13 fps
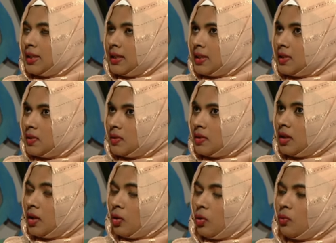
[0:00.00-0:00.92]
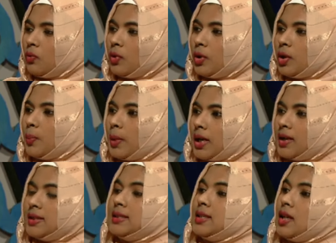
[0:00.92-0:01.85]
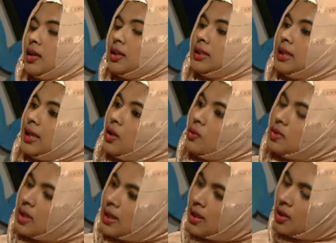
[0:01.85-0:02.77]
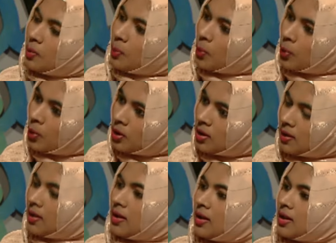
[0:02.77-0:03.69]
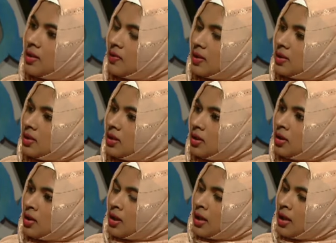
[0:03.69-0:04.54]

அது என்னென்னு சொன்னால் ஒவ்வொரு ப்ராடக்ட்ஸ் நாங்கள் தெரிவு செய்கிறத பொறுத்து தான் அது வந்து